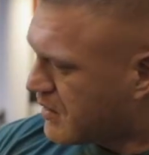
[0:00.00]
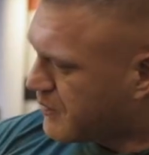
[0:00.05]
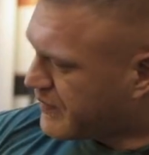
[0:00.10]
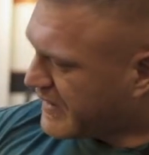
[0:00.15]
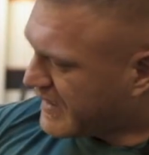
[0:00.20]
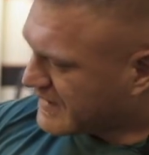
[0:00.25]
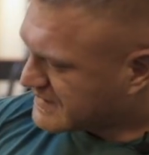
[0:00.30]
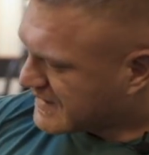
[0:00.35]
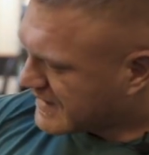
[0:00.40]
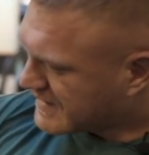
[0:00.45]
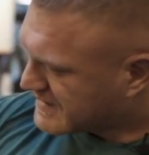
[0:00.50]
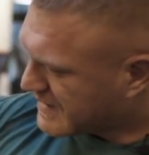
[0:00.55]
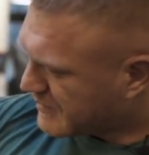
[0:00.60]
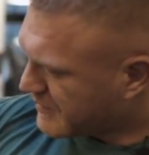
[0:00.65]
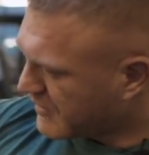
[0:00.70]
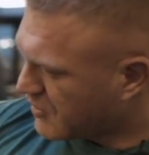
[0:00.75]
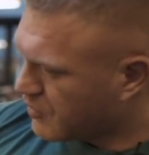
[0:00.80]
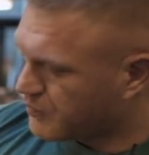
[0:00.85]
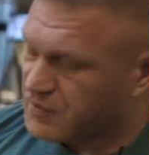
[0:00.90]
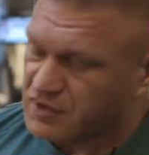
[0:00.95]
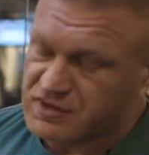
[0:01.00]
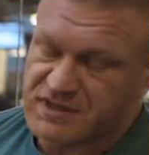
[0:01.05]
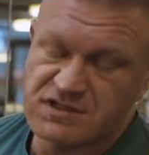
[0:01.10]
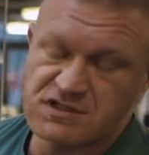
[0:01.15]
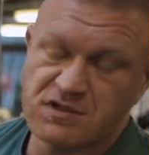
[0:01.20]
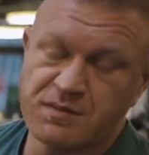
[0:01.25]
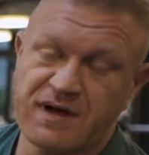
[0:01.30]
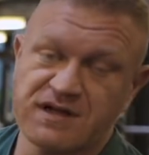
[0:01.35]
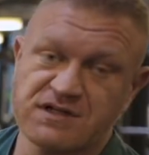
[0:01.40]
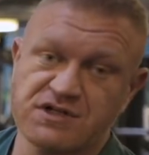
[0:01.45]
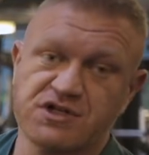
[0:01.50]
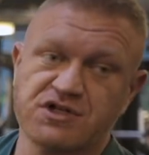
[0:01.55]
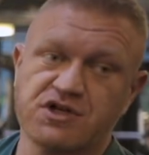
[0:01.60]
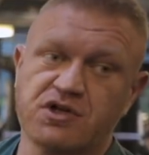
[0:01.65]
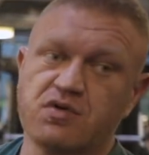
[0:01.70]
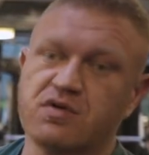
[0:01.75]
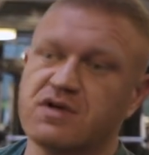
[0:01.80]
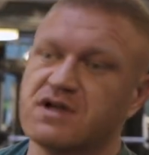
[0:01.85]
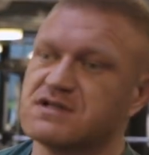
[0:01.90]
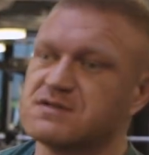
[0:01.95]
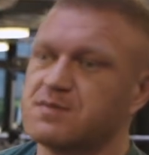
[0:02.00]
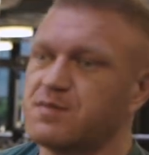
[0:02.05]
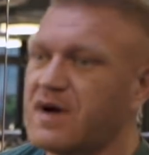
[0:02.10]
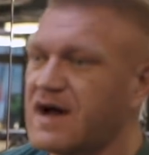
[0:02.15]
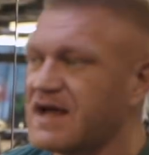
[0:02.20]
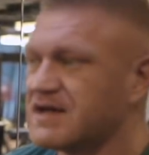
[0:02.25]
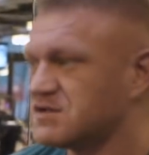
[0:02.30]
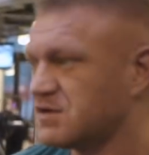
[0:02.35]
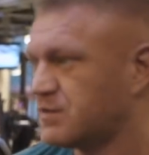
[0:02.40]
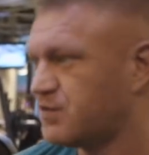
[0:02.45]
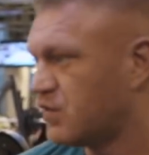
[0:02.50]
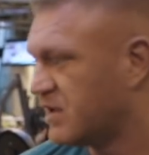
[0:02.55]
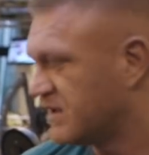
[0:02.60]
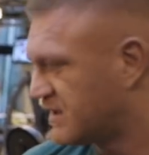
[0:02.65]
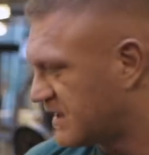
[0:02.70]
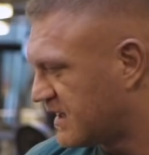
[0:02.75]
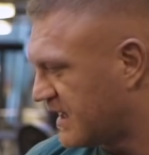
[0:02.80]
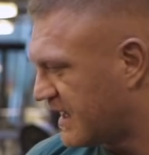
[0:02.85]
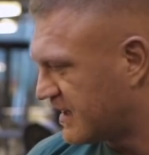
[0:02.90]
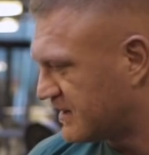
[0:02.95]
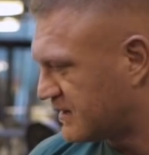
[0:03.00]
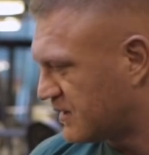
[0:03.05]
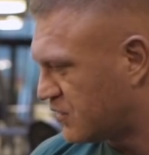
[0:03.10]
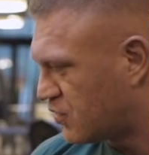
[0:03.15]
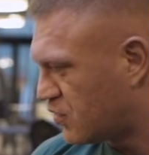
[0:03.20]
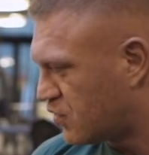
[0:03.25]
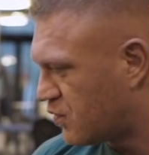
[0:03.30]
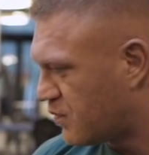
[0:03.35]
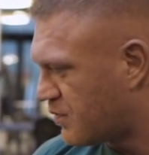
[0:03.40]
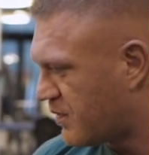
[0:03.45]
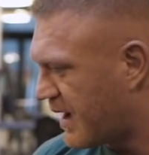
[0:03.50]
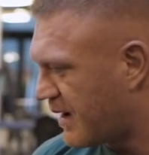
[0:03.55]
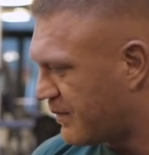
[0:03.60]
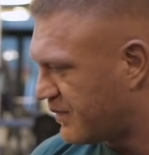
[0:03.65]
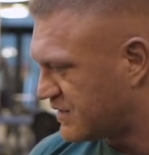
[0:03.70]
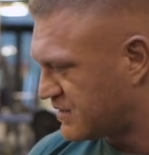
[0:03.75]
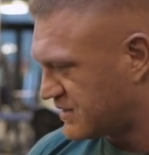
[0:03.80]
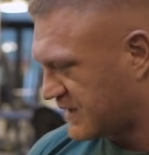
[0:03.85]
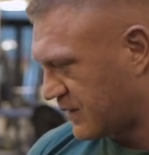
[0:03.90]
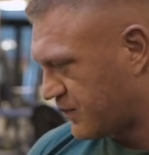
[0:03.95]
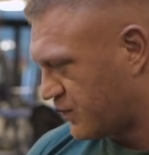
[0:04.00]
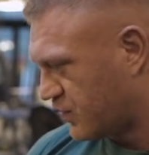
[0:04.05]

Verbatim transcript: praca samego biodra. Zobaczcie, że ruch jest bardzo płytki, ale ten ruch ma być tak